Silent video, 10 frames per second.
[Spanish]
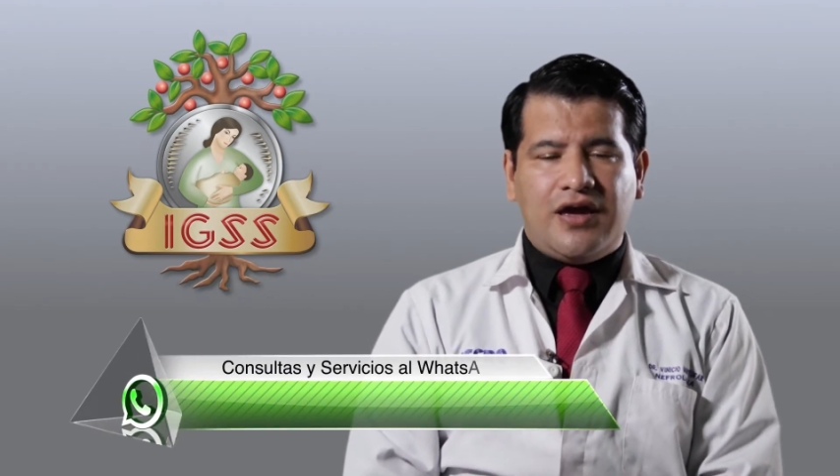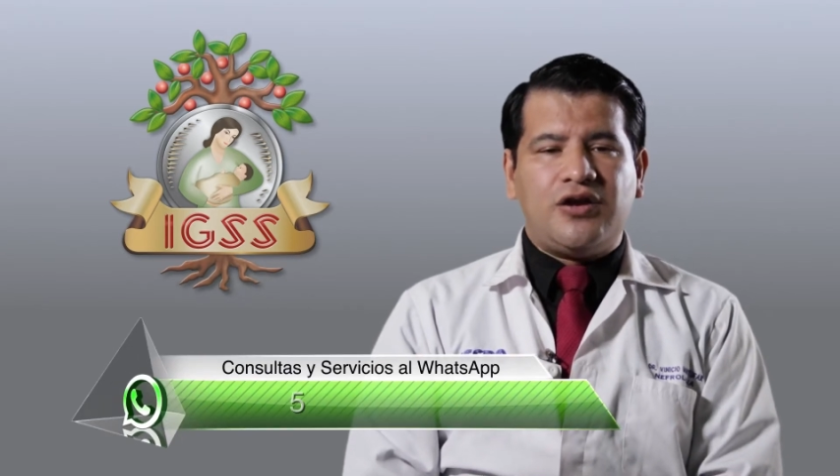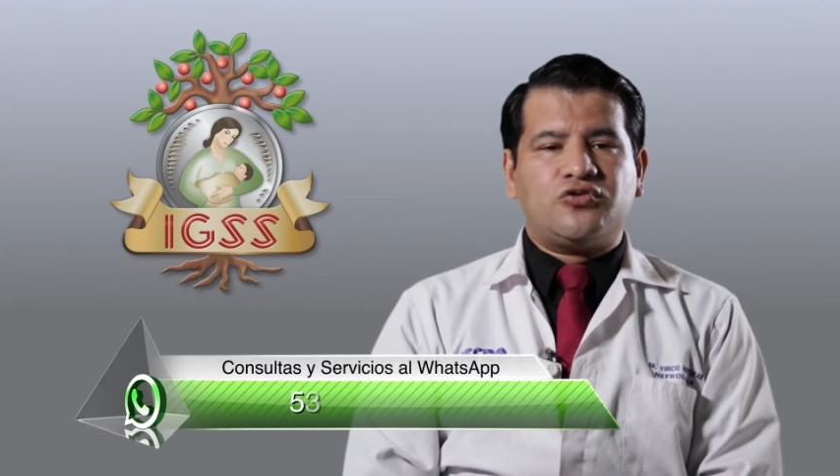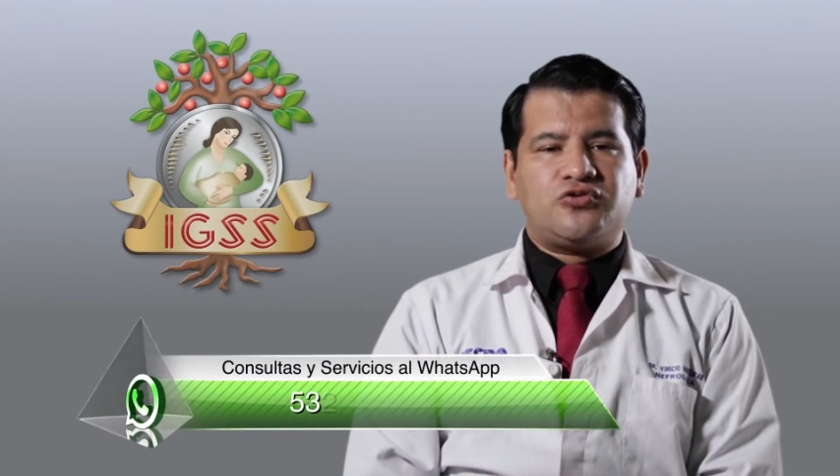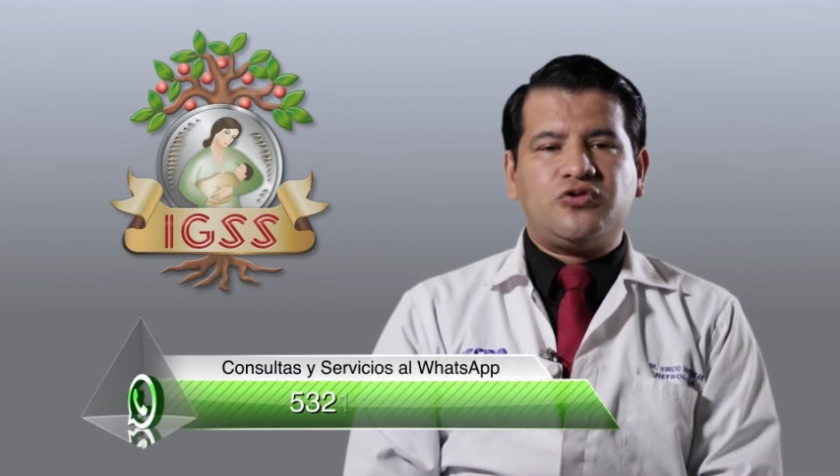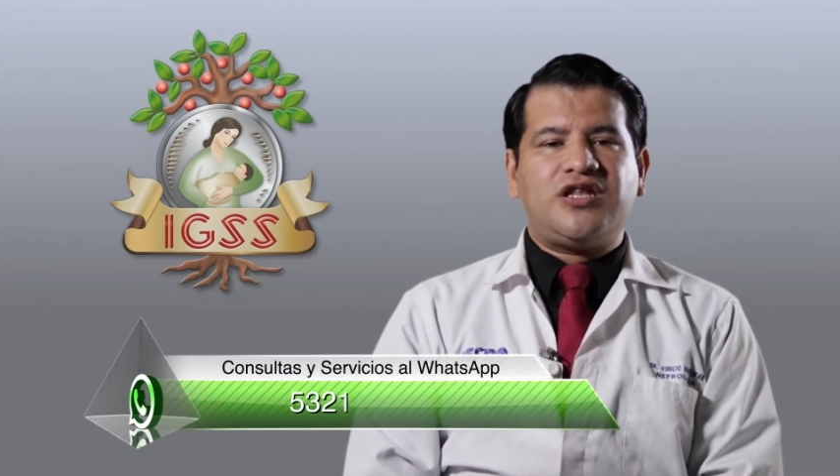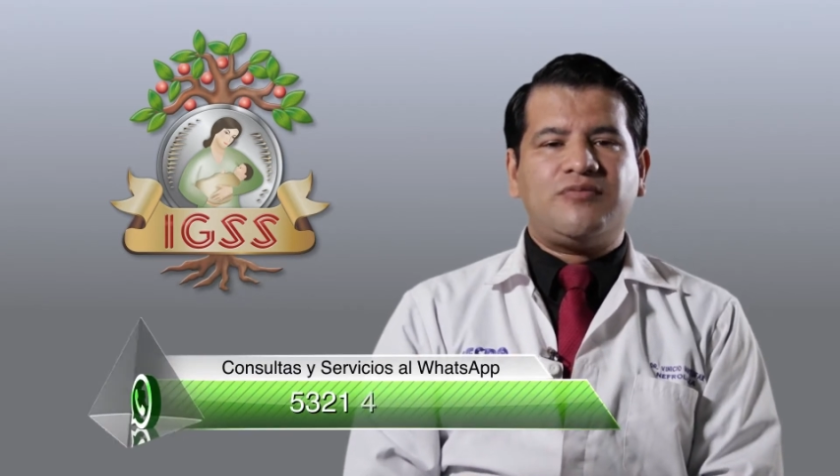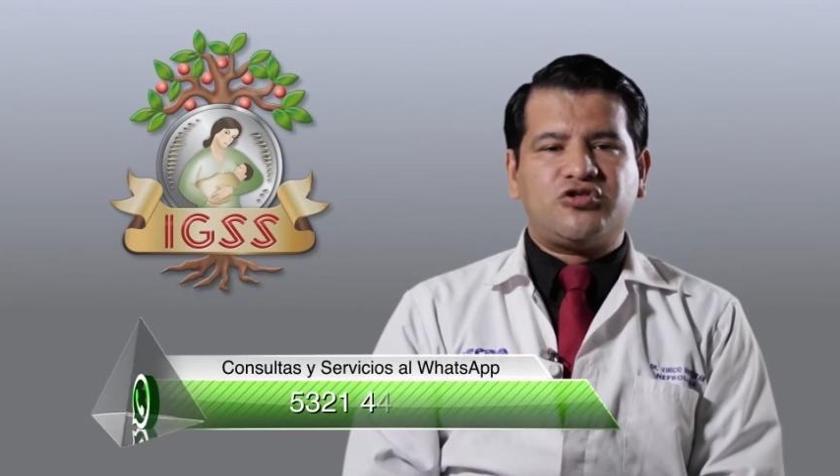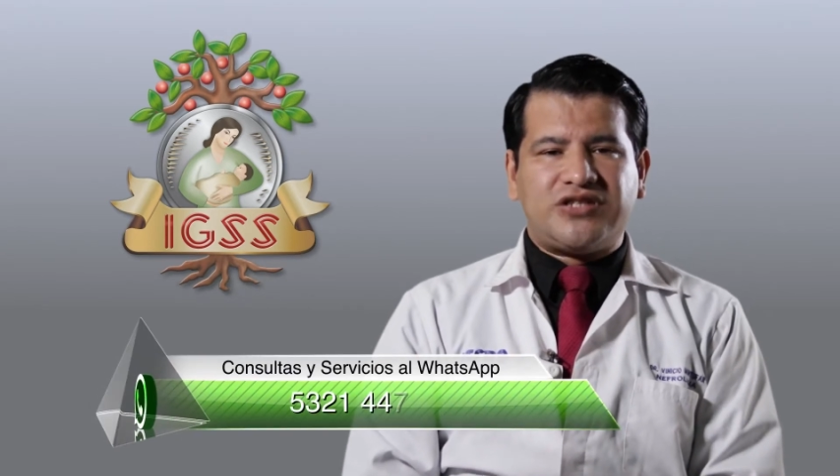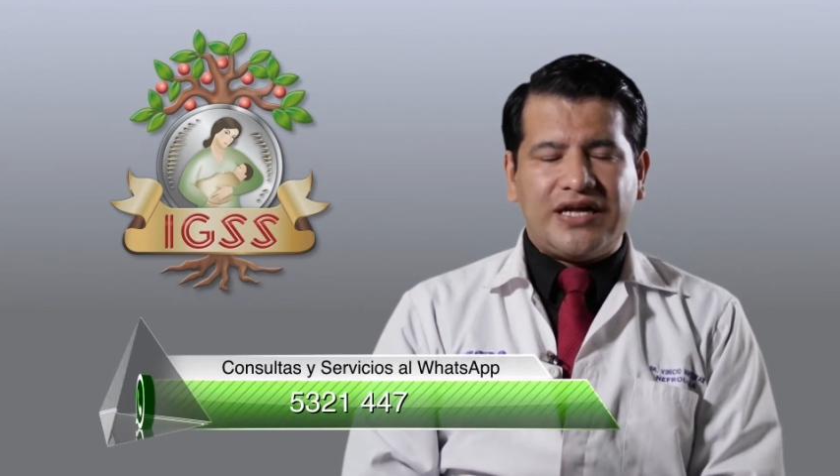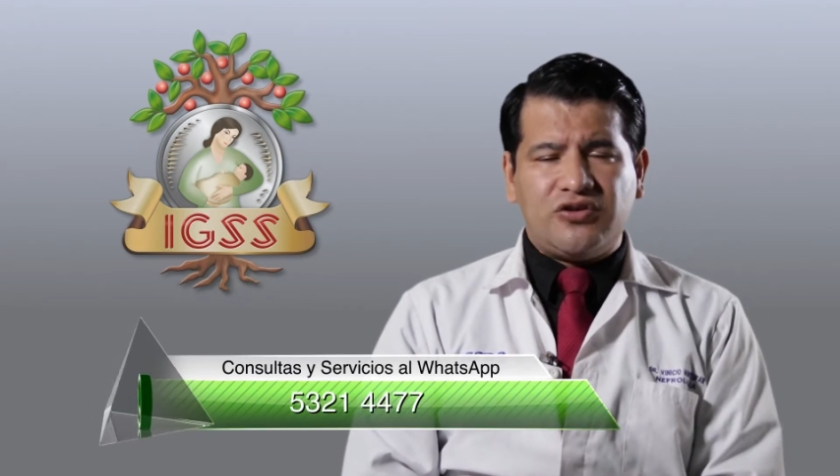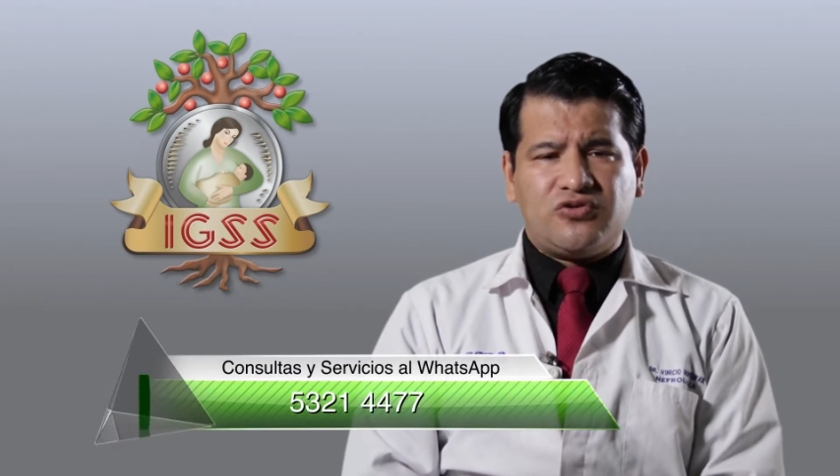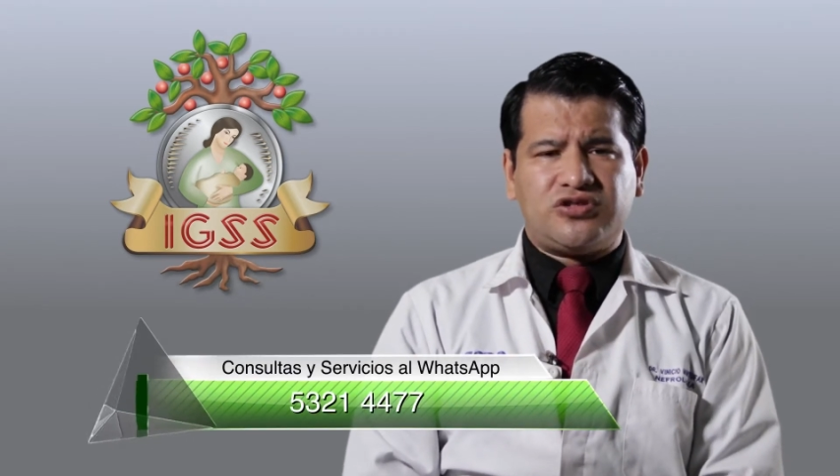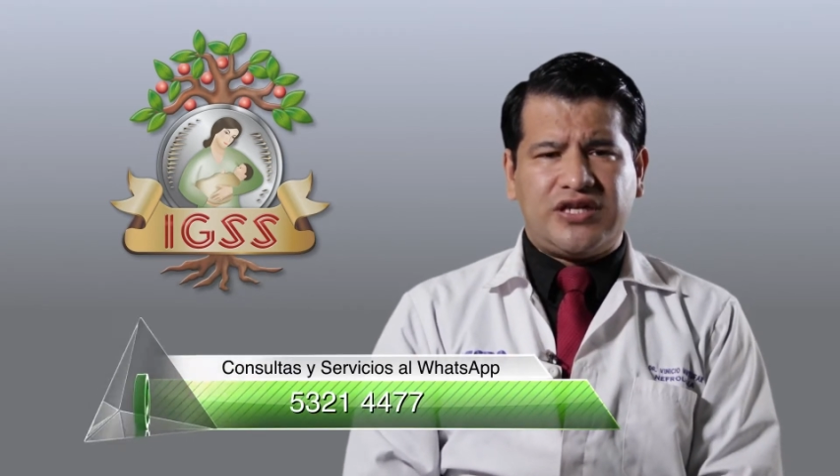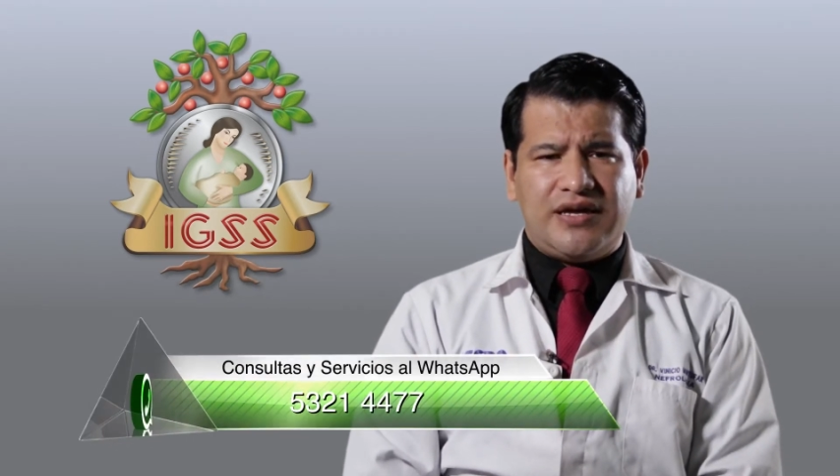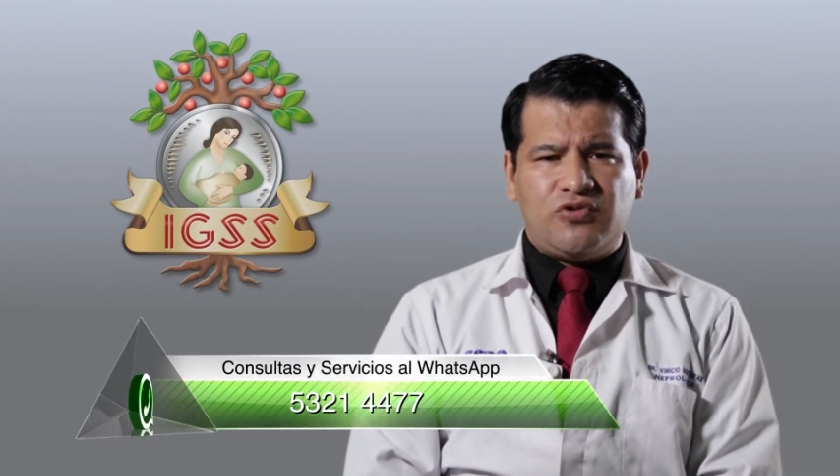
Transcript: en los últimos años